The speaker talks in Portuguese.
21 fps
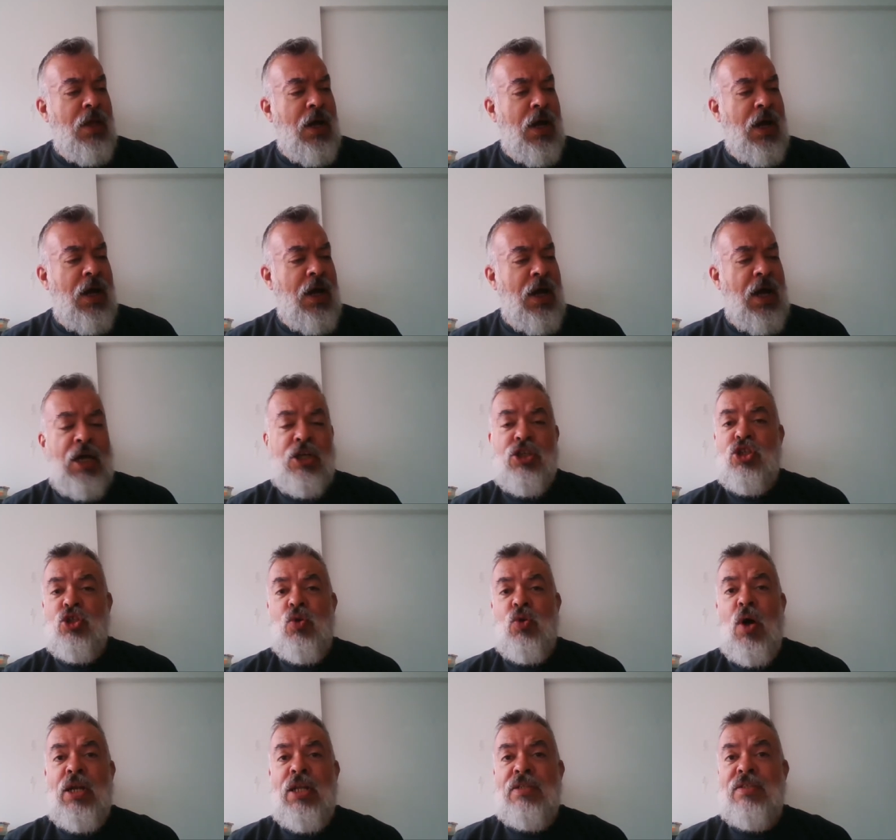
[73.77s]
A, a,
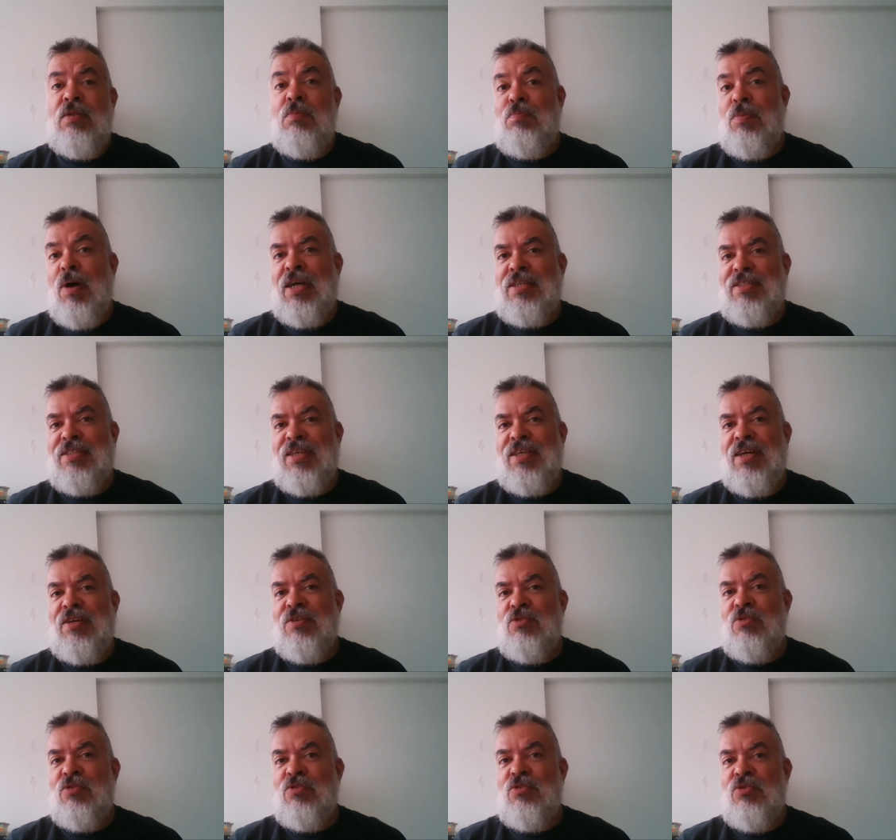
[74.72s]
história se
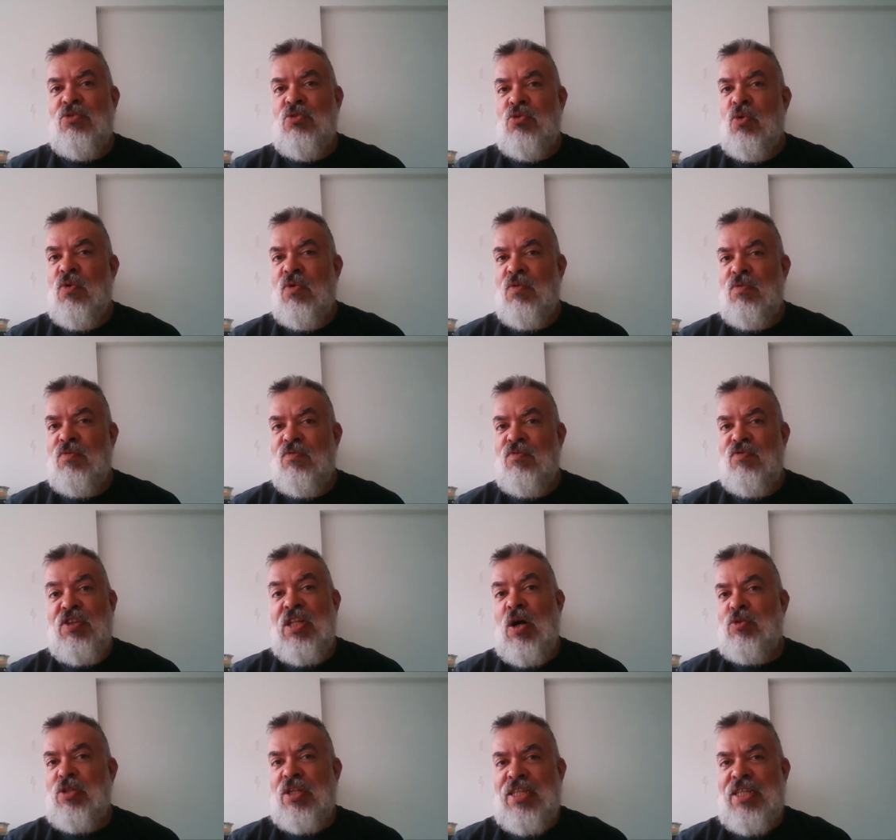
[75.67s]
passa no
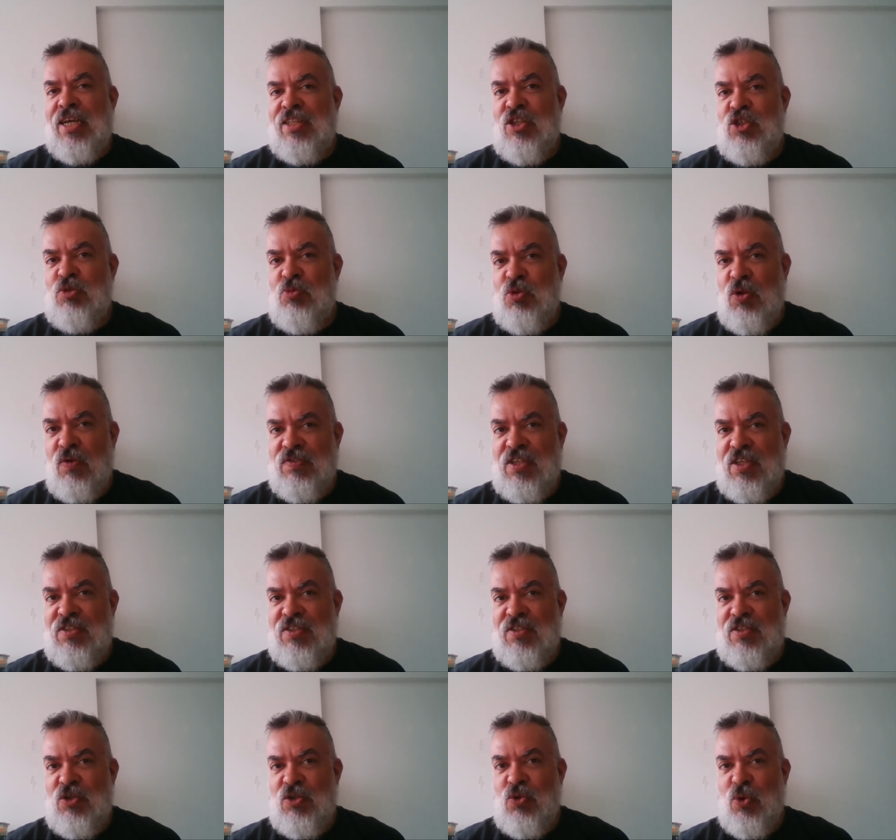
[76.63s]
final da década de
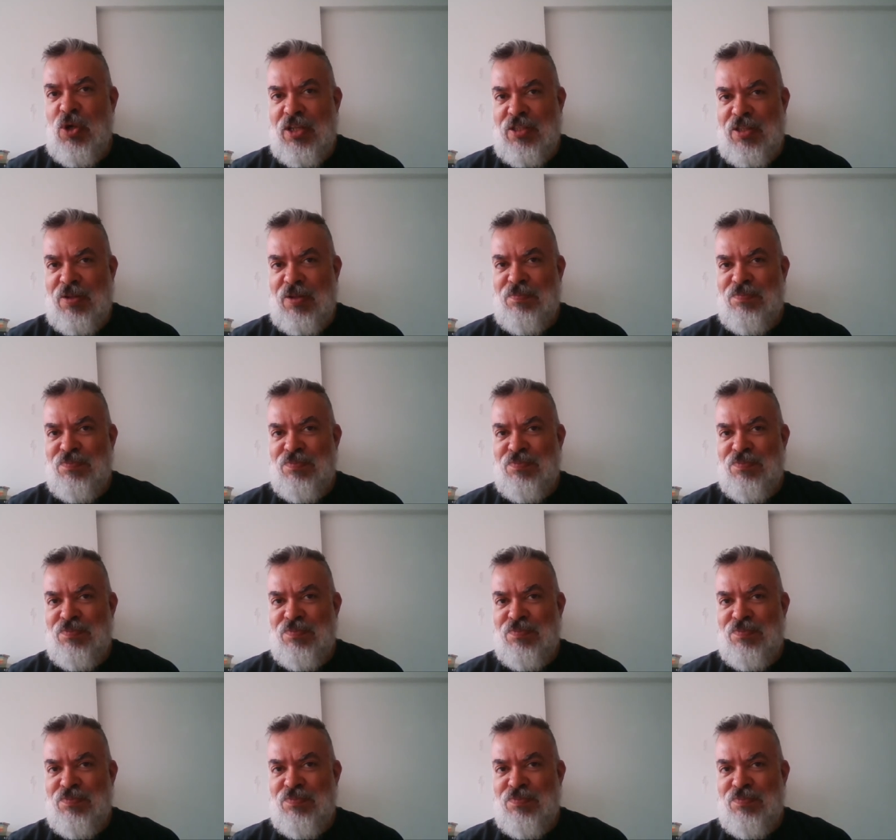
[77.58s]
1950